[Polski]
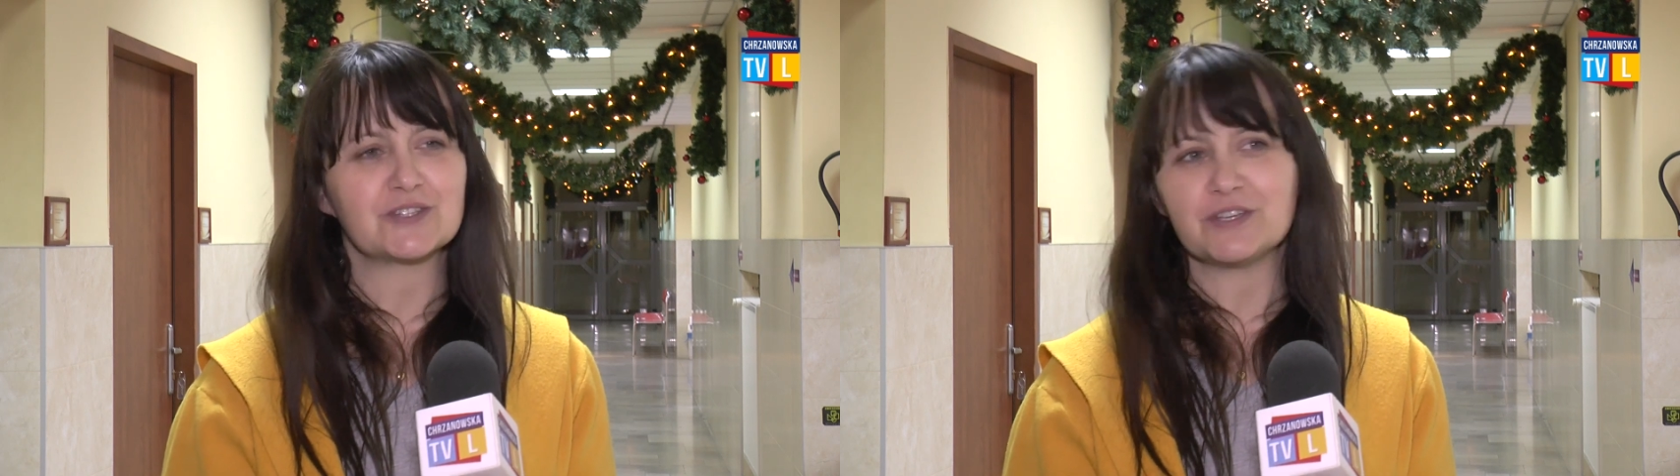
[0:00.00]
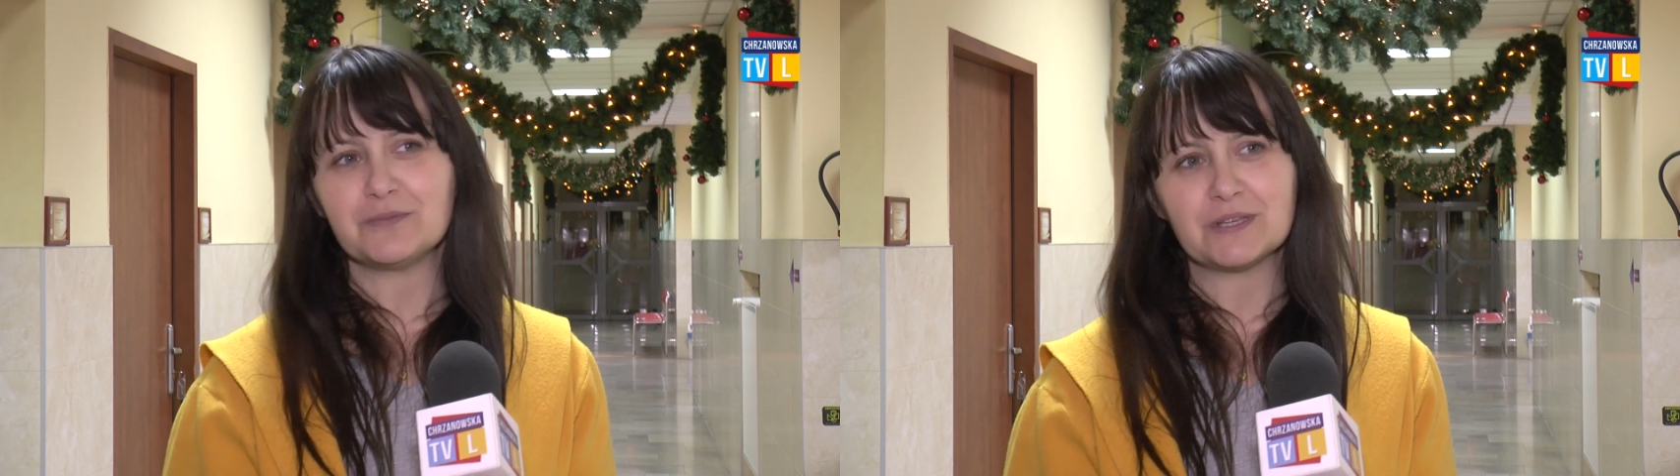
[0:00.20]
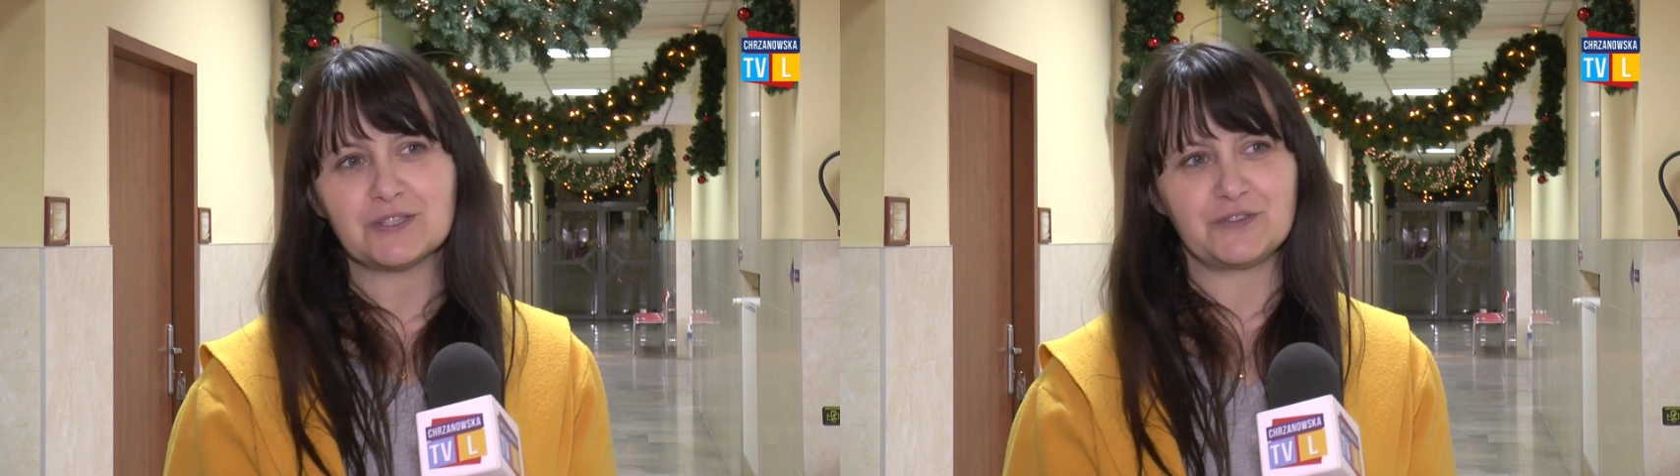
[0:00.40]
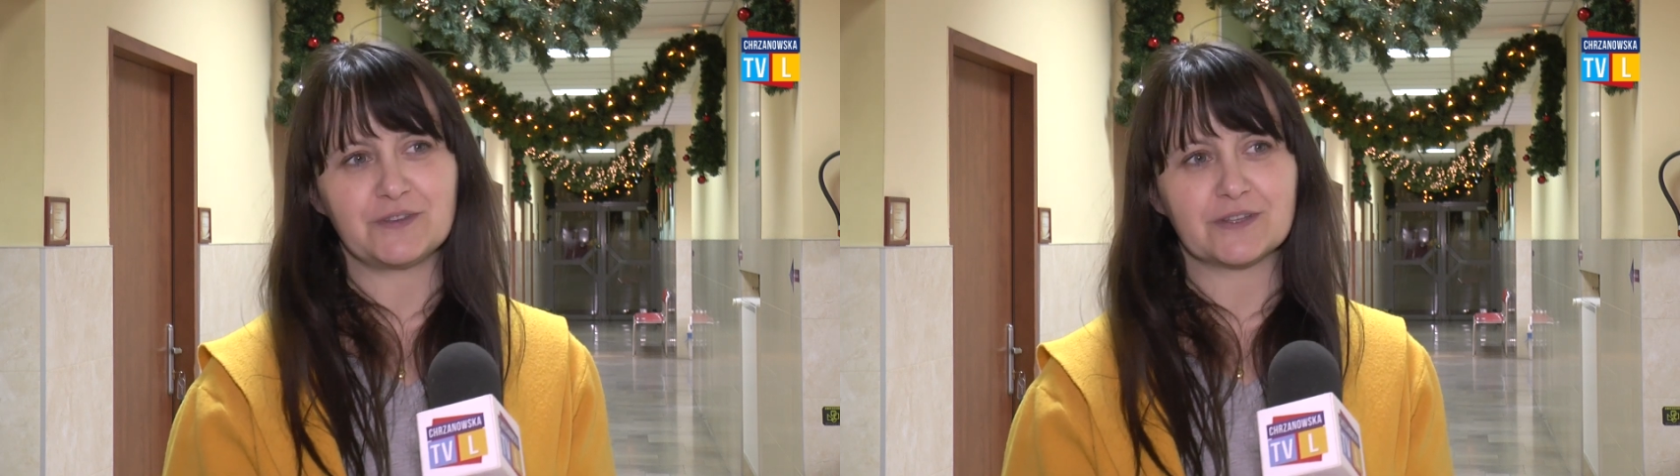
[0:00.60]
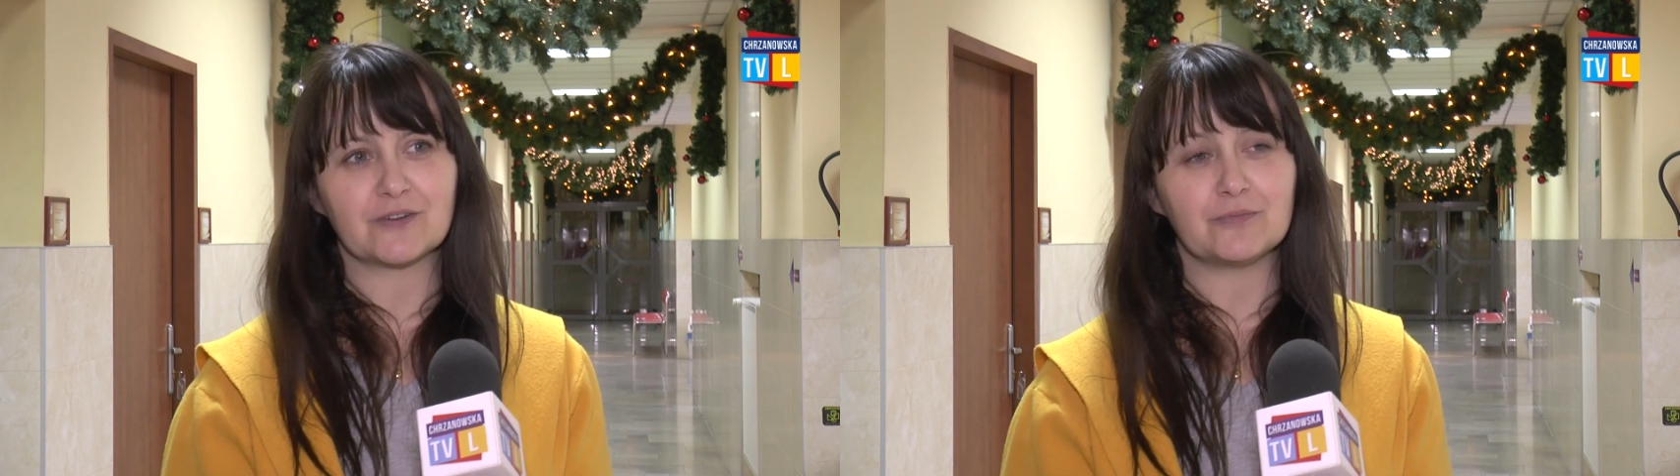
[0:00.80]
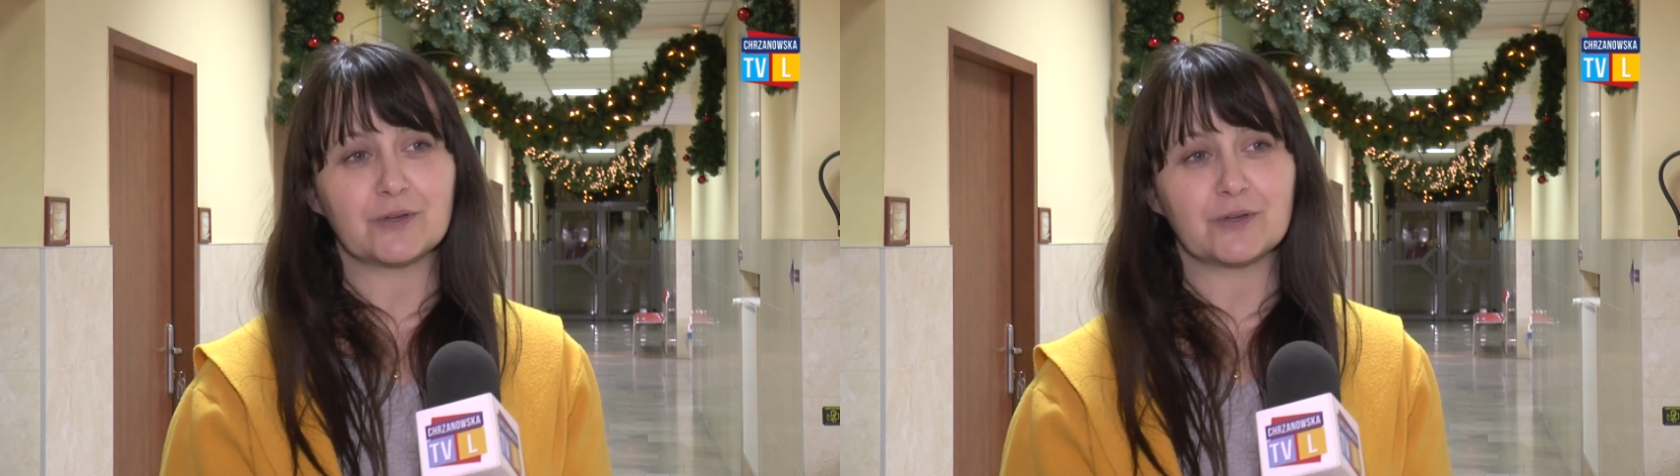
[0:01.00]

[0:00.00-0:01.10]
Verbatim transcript: czyli imieni świętego